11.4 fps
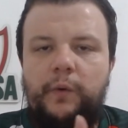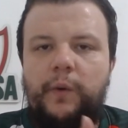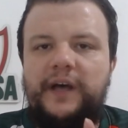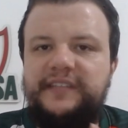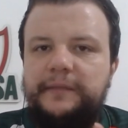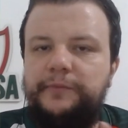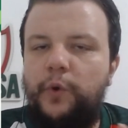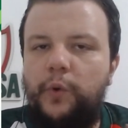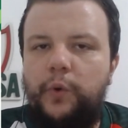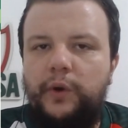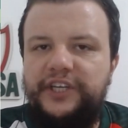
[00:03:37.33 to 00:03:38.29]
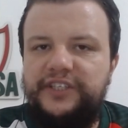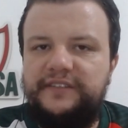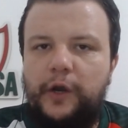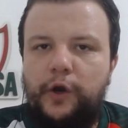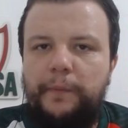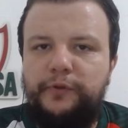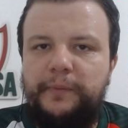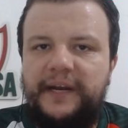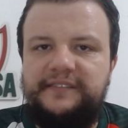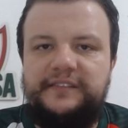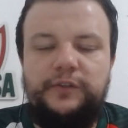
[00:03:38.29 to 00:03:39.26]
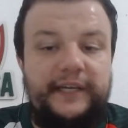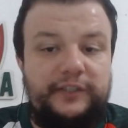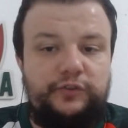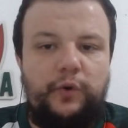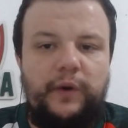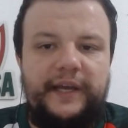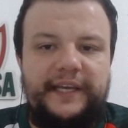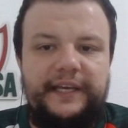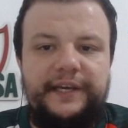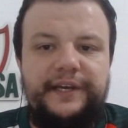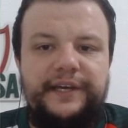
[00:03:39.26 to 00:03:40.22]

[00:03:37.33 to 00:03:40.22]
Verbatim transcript: quase eliminou o Corinthians na Copa do Brasil, Retrô aí